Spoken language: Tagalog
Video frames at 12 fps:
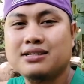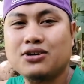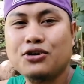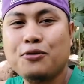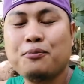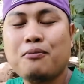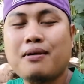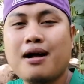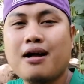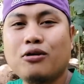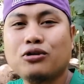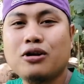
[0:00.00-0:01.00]
So, yun po
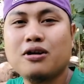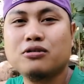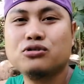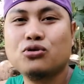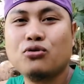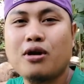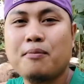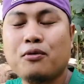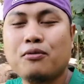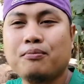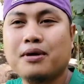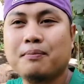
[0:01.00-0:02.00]
mga kautol, ah, gusto ko lang
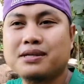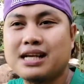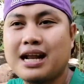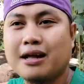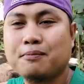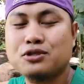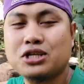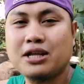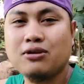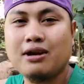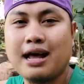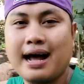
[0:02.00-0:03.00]
po magpasalamat po sa
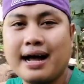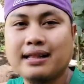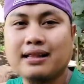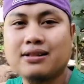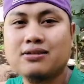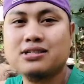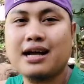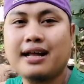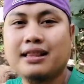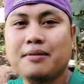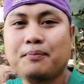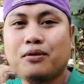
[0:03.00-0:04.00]
inyong lahat, no, sa
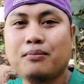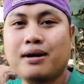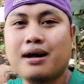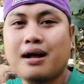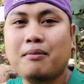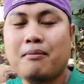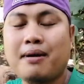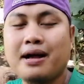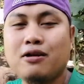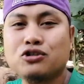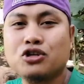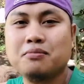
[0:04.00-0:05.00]
atin pong mga
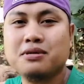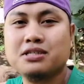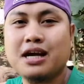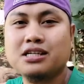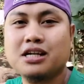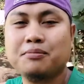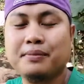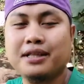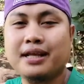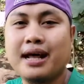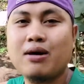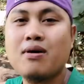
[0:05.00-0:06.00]
kababayan Luzon, Visayas at
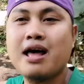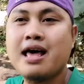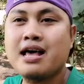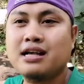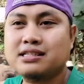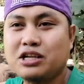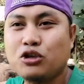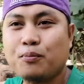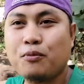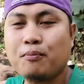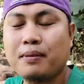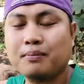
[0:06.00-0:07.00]
Mindanao, sa
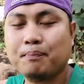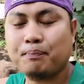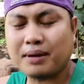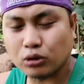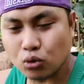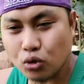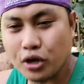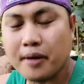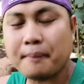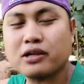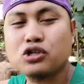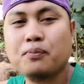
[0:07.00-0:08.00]
inyo pong patuloy
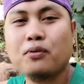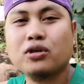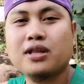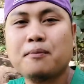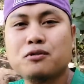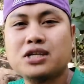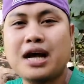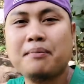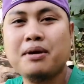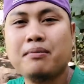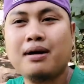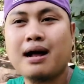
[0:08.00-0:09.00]
na pagsuporta po sa
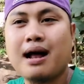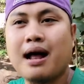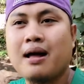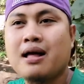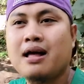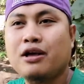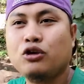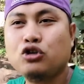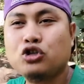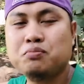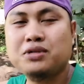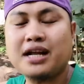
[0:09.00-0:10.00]
aming mga
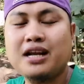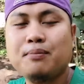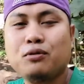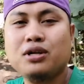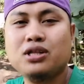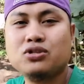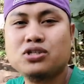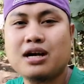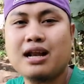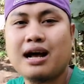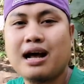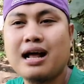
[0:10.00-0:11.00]
YouTube channel po dito sa
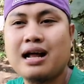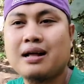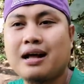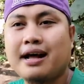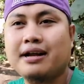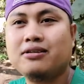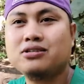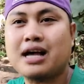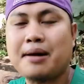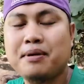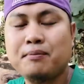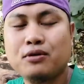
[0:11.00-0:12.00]
Kalaka, ano,
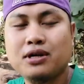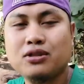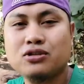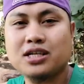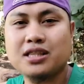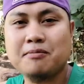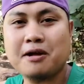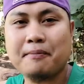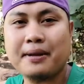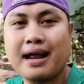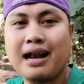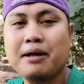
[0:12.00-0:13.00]
sa amin po dito sa Team
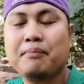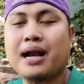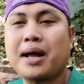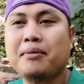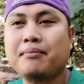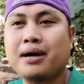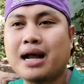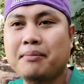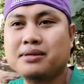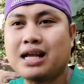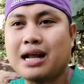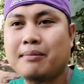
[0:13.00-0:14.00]
Kapanalig. Maraming
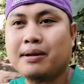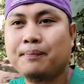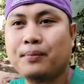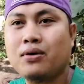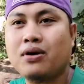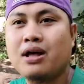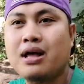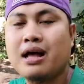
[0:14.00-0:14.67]
maraming salamat po.